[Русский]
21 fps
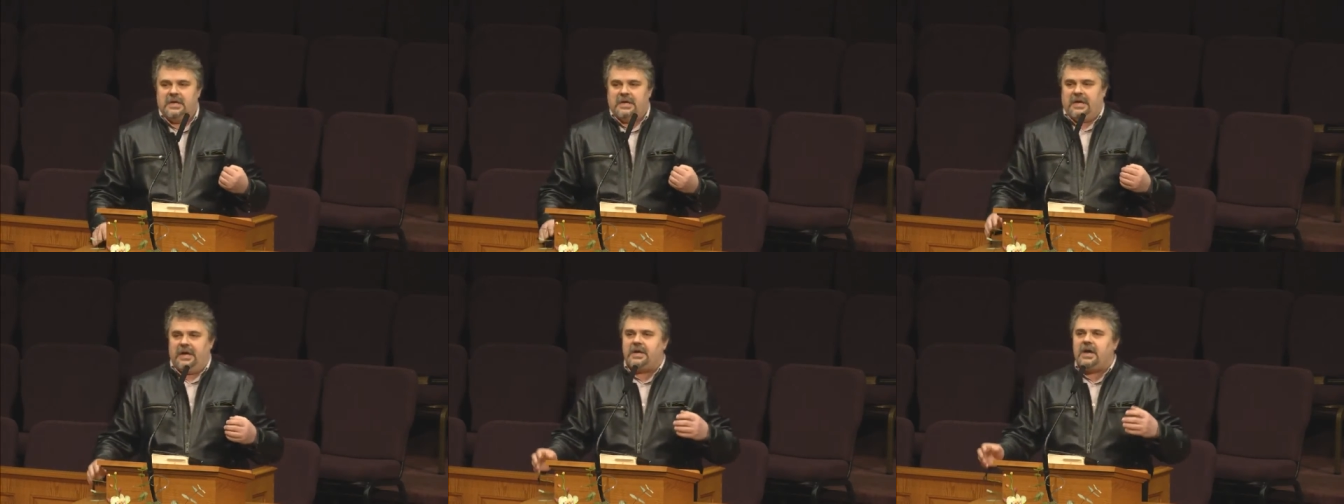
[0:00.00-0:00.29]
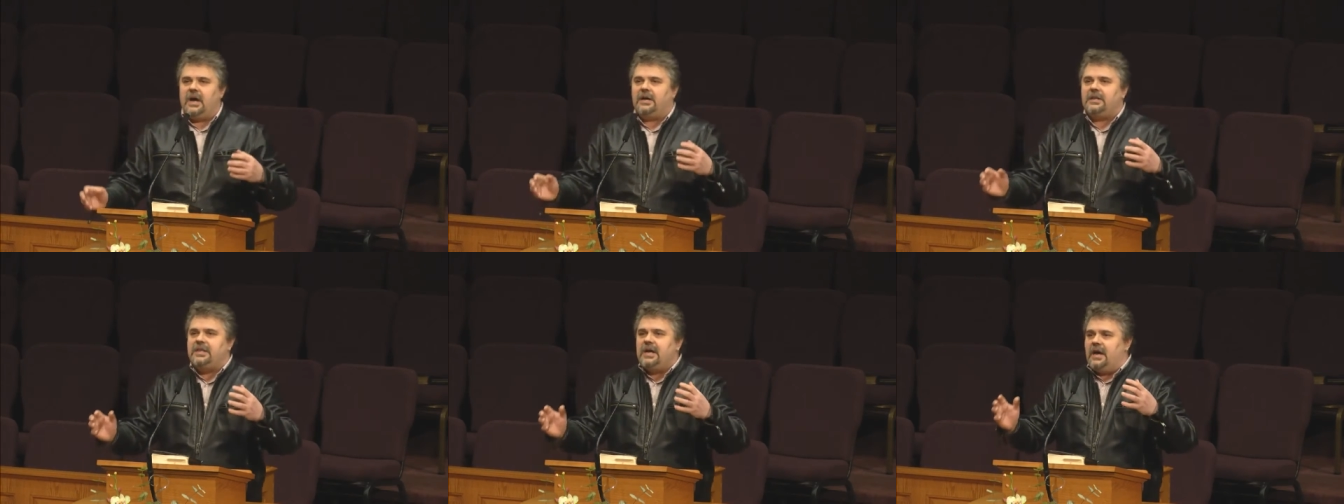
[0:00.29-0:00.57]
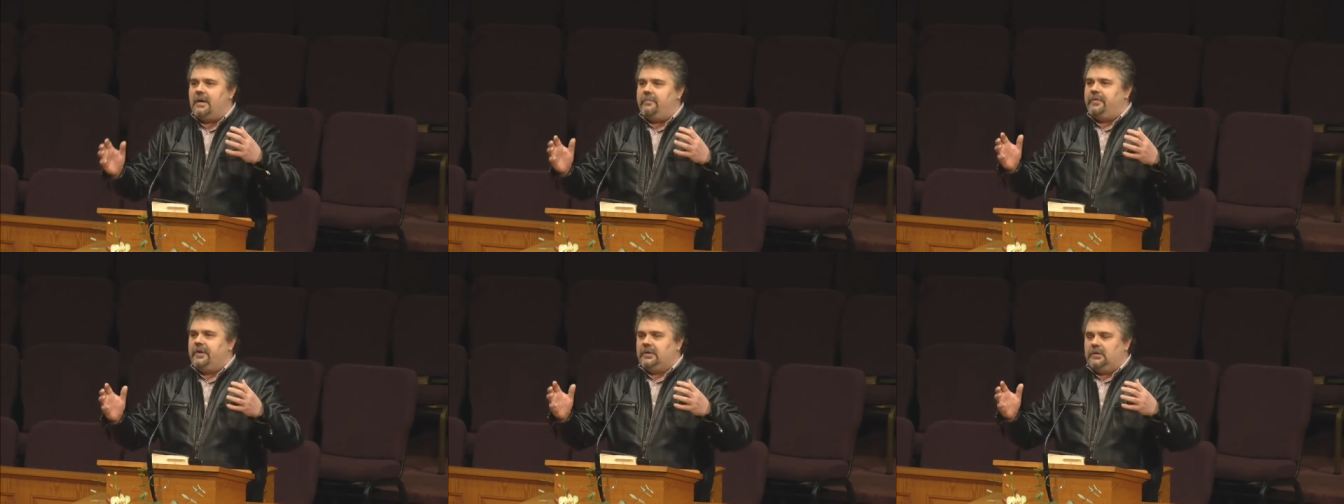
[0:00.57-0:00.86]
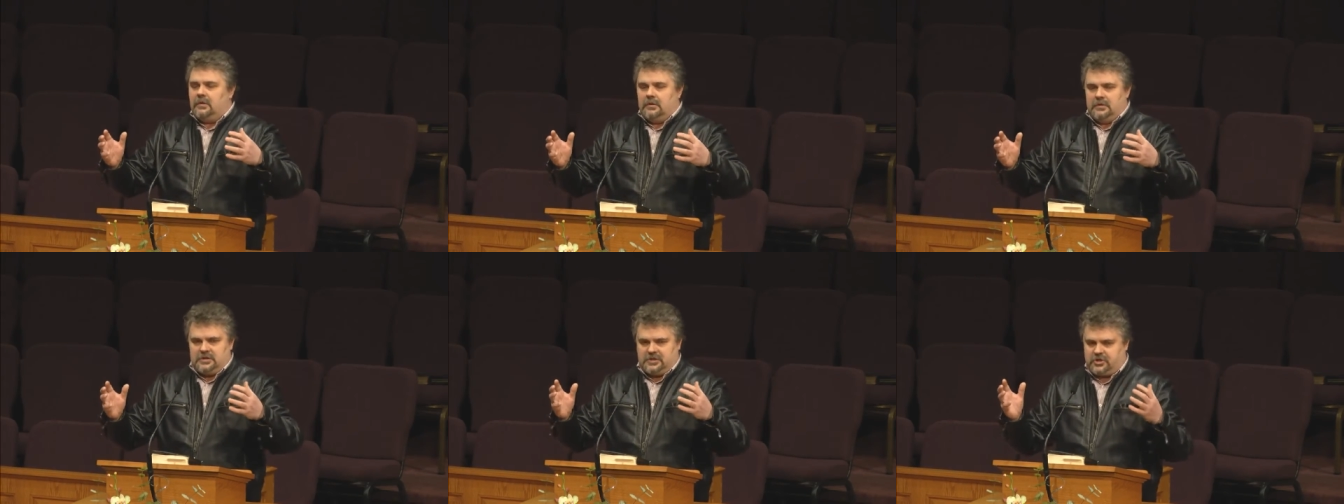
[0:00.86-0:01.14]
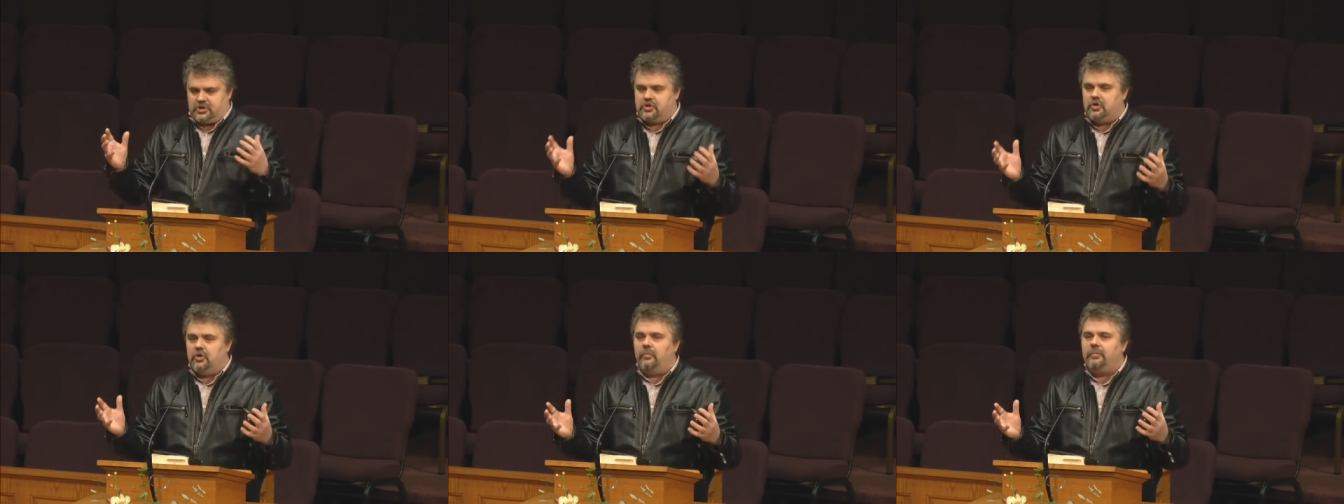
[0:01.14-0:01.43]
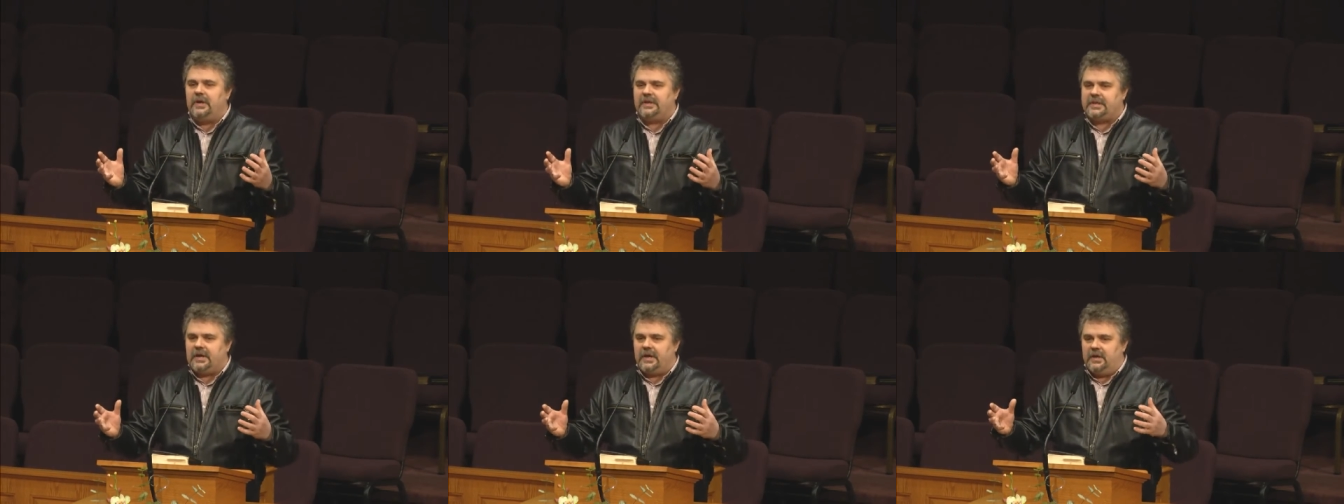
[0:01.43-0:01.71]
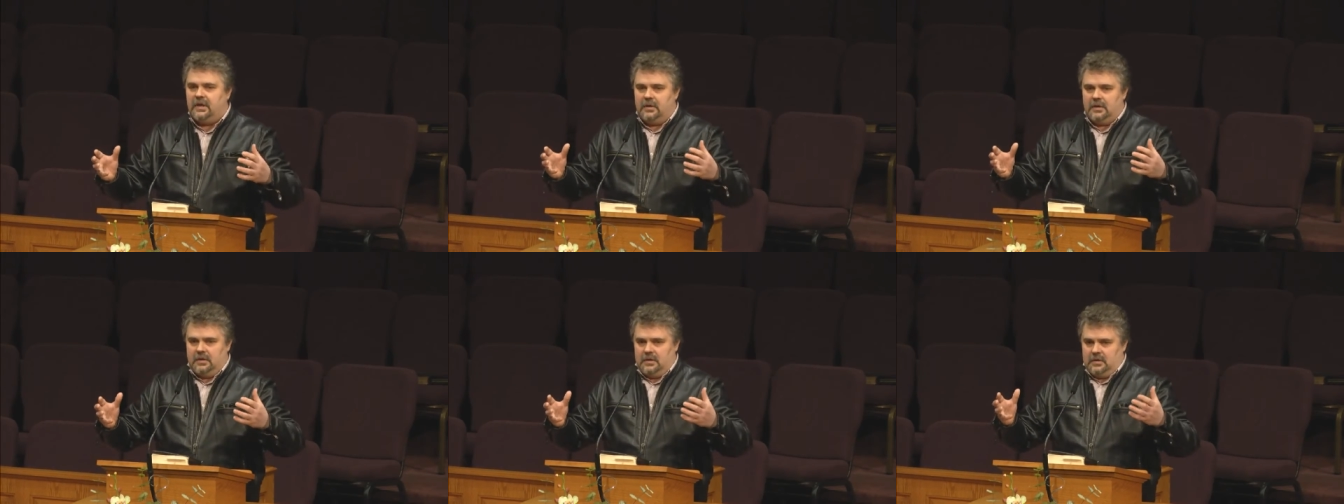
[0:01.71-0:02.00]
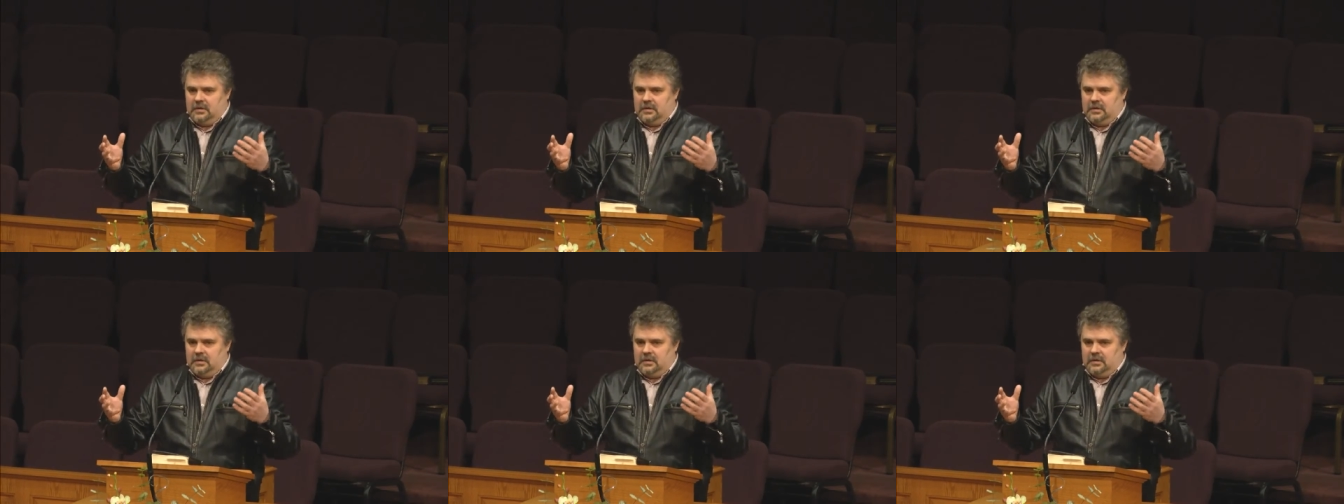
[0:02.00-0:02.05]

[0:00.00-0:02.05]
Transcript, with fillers: И когда был шум этой